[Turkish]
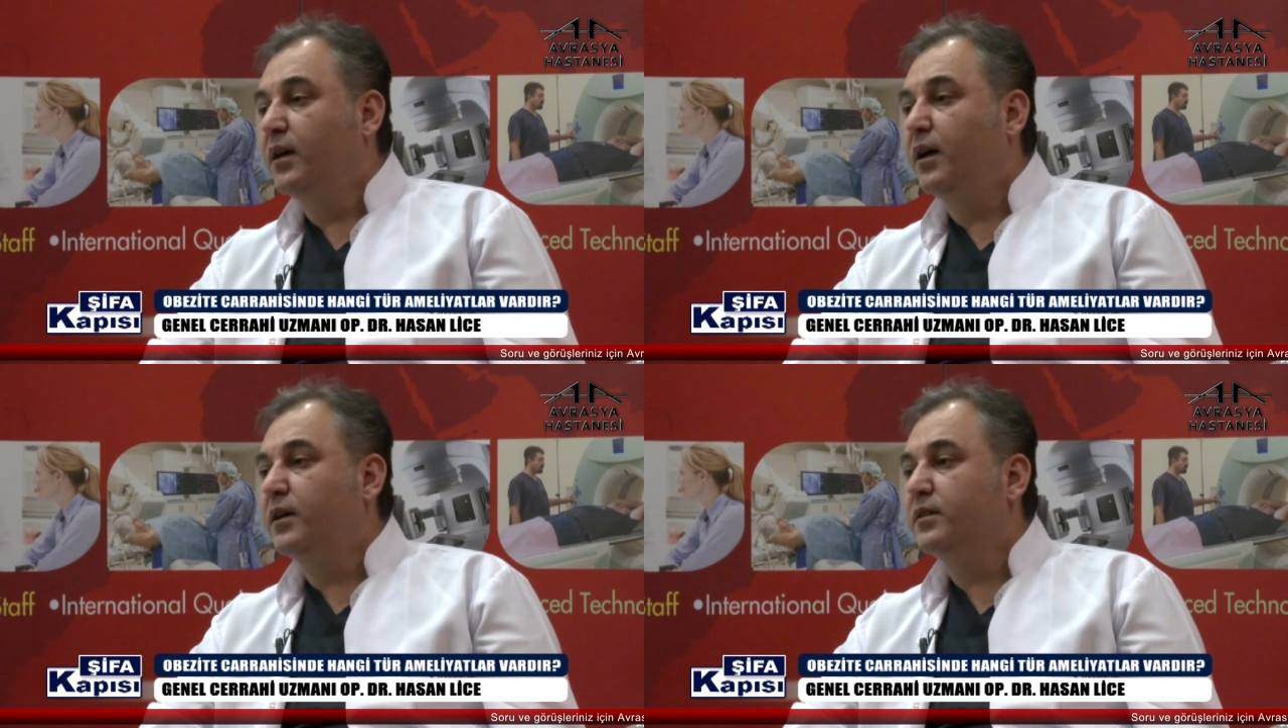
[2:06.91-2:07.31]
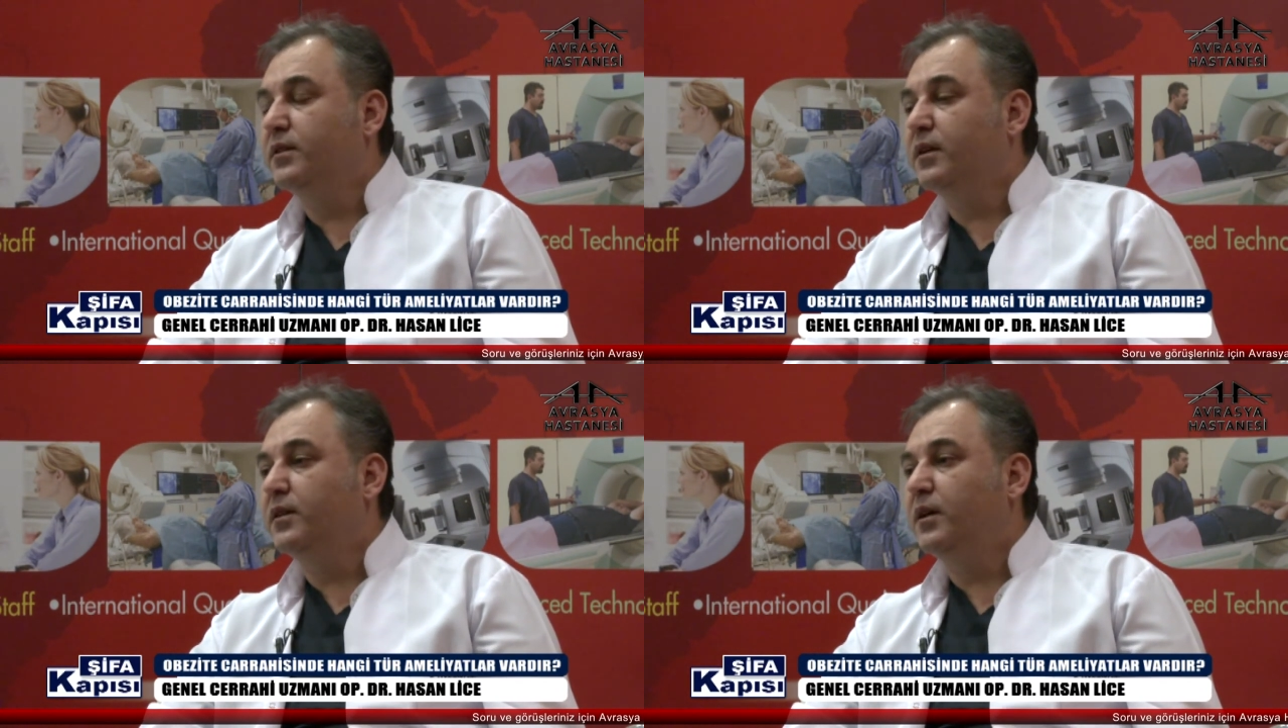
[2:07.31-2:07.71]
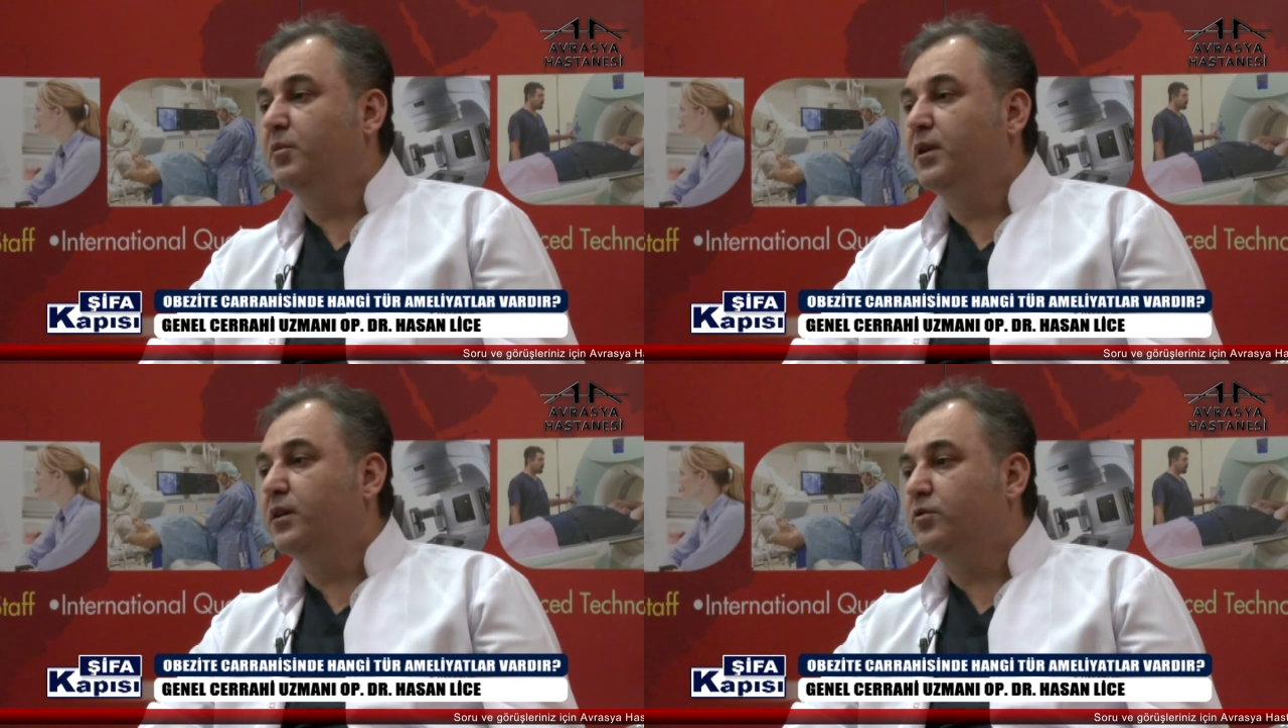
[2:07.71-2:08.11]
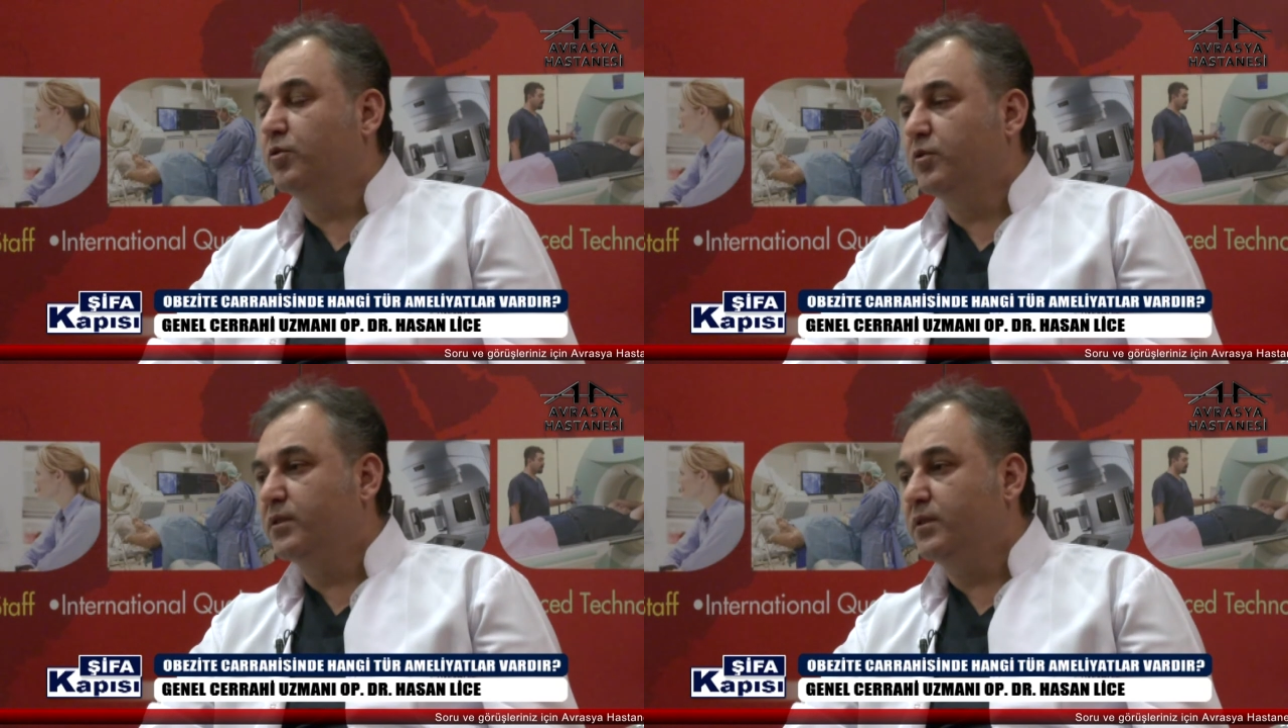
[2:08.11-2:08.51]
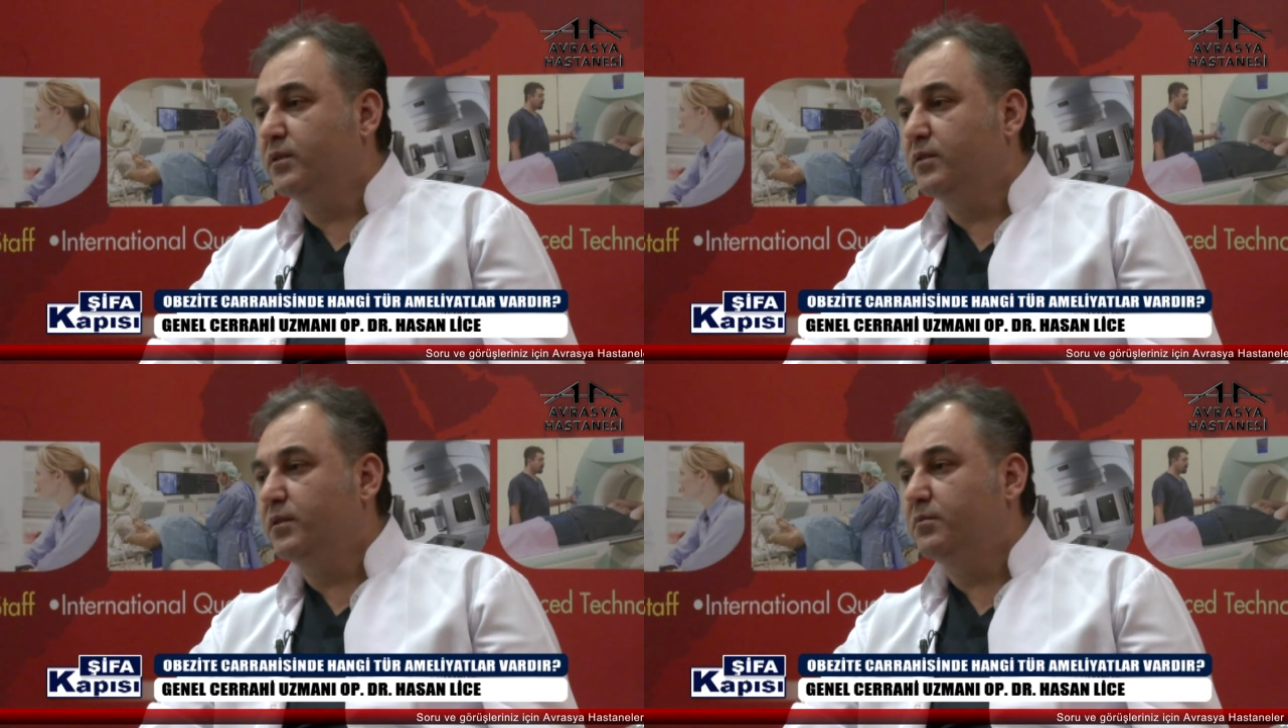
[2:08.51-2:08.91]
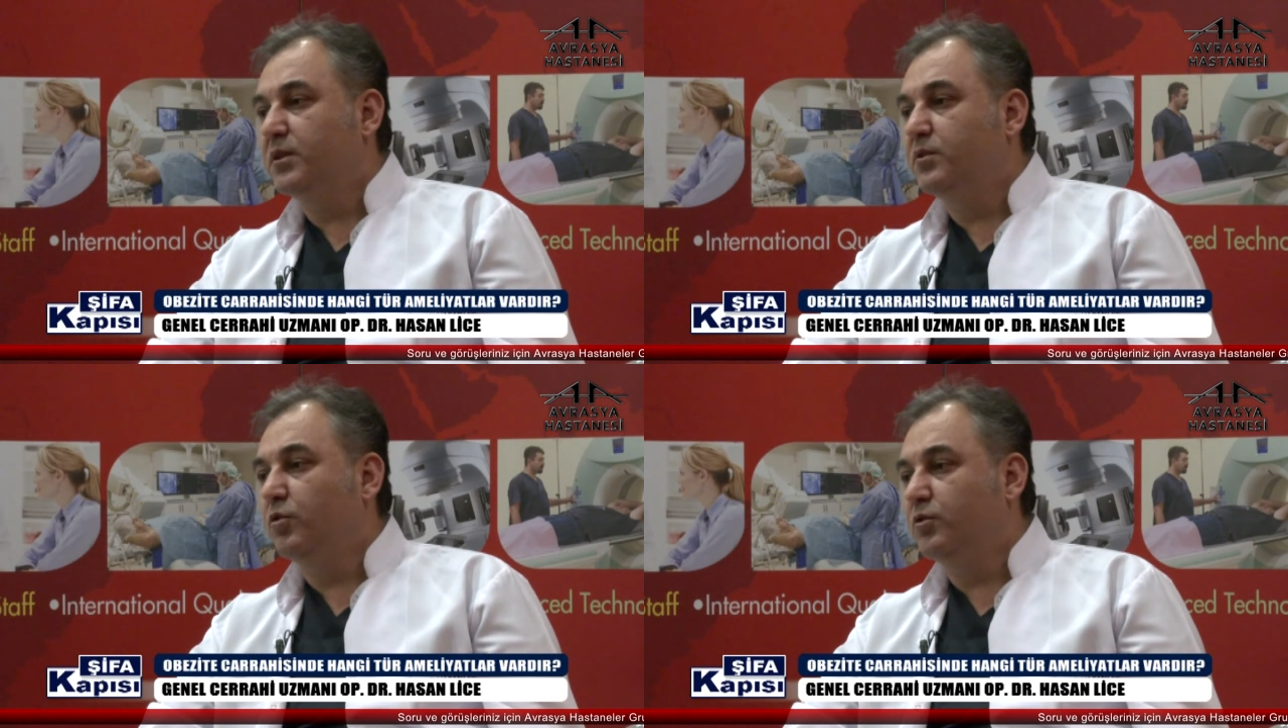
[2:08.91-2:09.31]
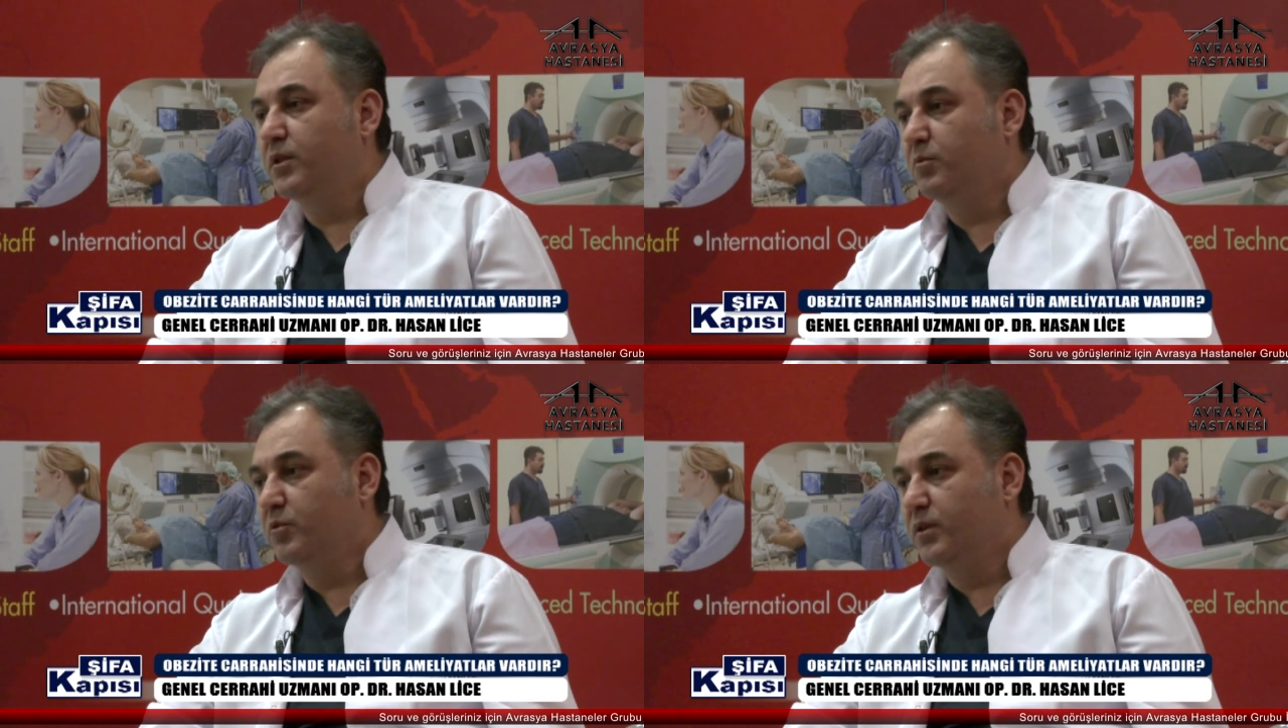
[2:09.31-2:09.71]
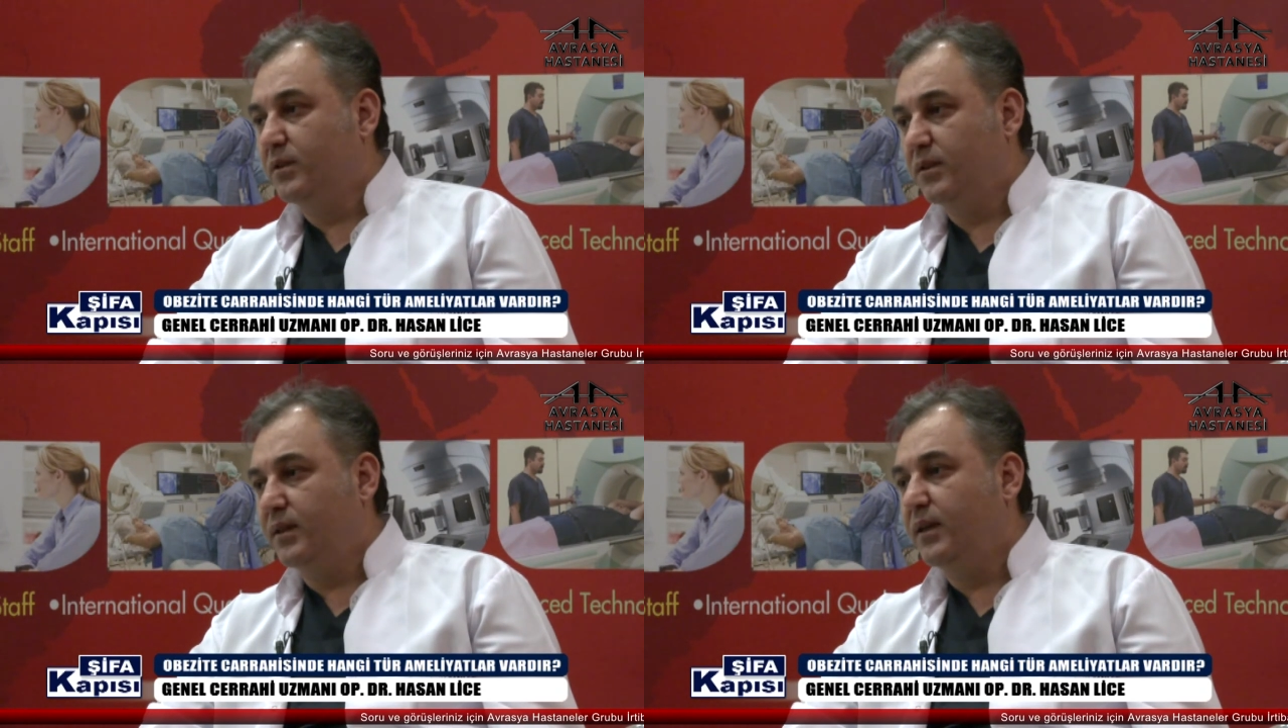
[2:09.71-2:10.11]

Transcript: Ardından da ameliyat sonrası bir gözlem odasına,